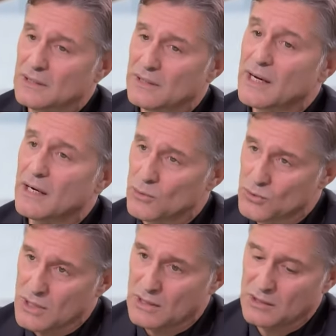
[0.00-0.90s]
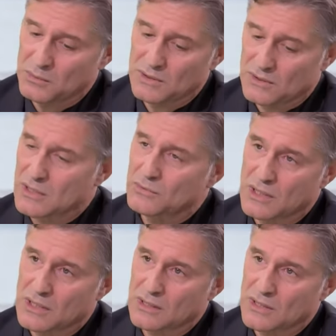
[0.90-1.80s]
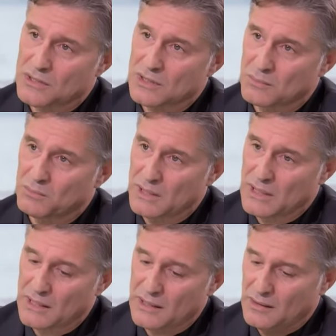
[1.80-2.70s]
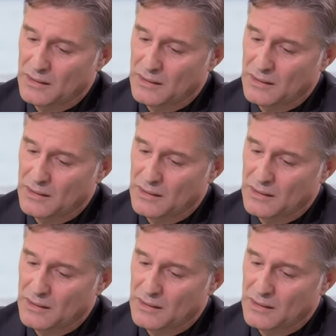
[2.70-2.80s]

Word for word: Reha Özcan gibi sınıf arkadaşlarım, Mine,